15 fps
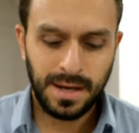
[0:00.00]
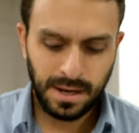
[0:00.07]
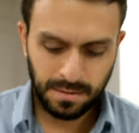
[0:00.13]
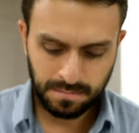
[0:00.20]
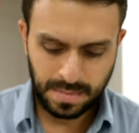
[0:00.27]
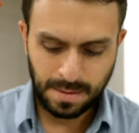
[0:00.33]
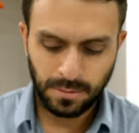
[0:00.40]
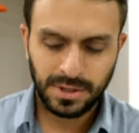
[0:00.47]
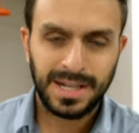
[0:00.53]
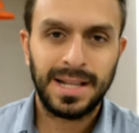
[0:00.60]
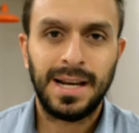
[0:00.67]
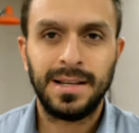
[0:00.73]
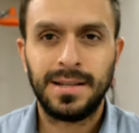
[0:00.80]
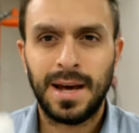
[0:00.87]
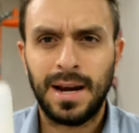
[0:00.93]
Y vamos a
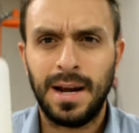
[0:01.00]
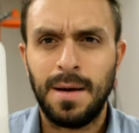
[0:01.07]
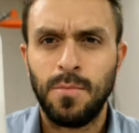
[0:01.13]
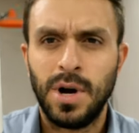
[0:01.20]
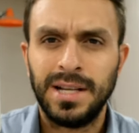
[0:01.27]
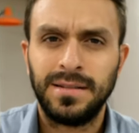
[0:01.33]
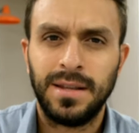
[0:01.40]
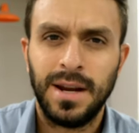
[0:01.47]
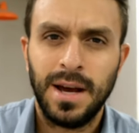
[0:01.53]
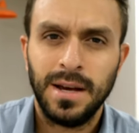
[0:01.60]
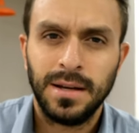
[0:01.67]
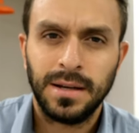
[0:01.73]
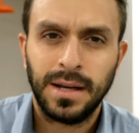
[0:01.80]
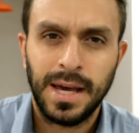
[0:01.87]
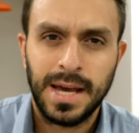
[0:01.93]
analizar la
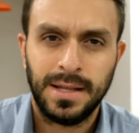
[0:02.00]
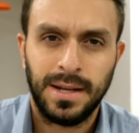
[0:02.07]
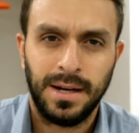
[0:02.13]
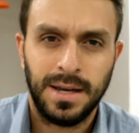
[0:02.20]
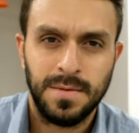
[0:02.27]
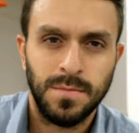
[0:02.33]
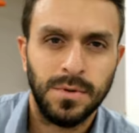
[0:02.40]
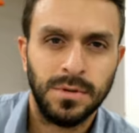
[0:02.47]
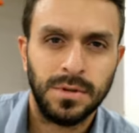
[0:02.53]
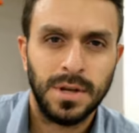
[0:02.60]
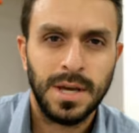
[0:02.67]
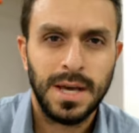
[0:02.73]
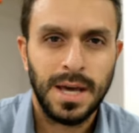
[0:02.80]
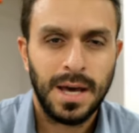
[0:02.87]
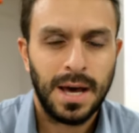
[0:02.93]
muestra que ya trajimos
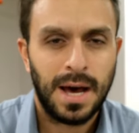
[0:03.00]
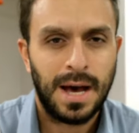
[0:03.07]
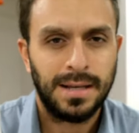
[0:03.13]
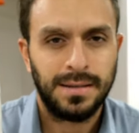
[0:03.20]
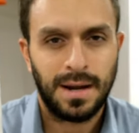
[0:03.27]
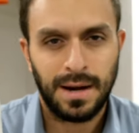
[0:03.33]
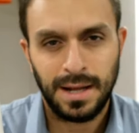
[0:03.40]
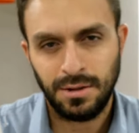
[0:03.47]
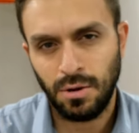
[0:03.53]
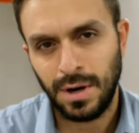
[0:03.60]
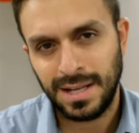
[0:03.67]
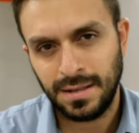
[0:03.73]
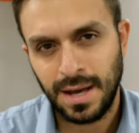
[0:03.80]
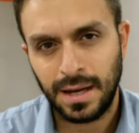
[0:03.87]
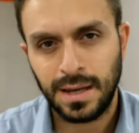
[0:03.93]
hace rato,
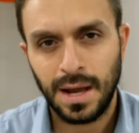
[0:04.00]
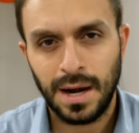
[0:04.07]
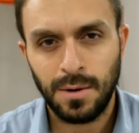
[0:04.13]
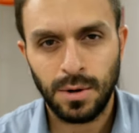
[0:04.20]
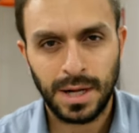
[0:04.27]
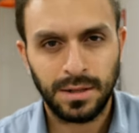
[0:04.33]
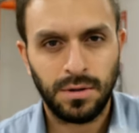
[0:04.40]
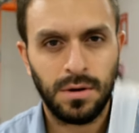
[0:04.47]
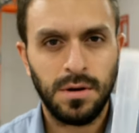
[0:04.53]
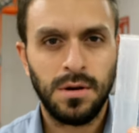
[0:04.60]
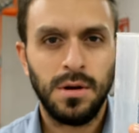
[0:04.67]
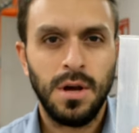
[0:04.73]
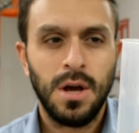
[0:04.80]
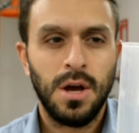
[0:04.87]
ahora sí aquí al laboratorio.